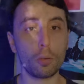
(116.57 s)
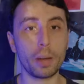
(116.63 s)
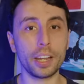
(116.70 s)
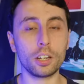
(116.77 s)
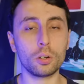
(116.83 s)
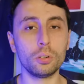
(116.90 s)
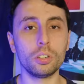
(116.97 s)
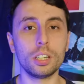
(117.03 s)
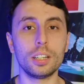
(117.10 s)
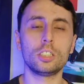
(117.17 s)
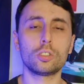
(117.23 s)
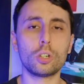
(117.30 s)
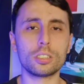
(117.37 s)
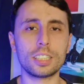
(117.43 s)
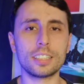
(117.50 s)
com Michael,
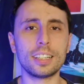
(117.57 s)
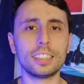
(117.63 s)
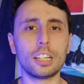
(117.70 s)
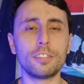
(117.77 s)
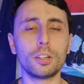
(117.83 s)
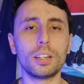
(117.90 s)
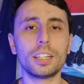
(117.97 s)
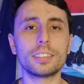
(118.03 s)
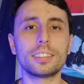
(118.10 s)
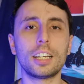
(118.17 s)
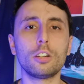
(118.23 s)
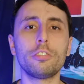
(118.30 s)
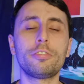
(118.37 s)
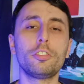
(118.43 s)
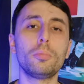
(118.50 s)
Scorsese ainda veio a
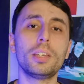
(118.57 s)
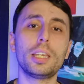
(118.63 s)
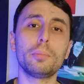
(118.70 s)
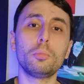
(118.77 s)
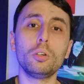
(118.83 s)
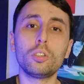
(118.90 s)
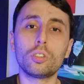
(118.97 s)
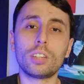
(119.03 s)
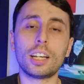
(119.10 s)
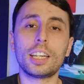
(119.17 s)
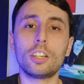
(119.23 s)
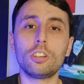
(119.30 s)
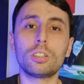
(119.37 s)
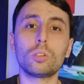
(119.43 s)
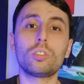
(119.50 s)
lançar o filme que muitos
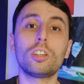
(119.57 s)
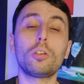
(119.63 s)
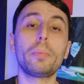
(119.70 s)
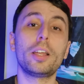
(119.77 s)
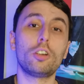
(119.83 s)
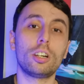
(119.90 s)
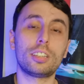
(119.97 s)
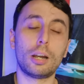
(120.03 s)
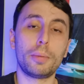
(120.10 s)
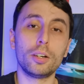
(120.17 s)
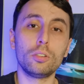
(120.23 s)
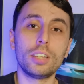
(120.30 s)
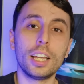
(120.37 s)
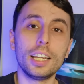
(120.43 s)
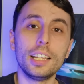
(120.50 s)
acreditam ser o melhor
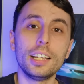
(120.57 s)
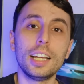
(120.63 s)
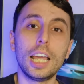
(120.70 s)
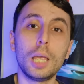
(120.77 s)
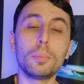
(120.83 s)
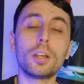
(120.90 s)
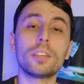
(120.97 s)
trabalho dele, em